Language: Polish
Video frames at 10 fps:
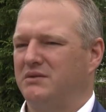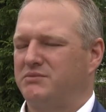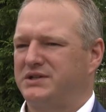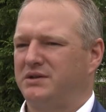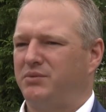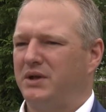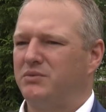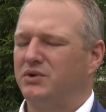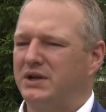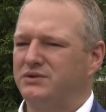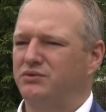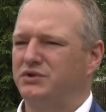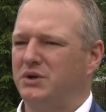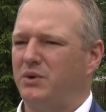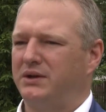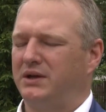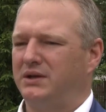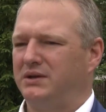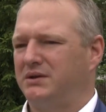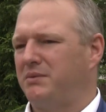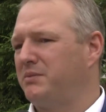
przystępujemy od razu do działania i chyba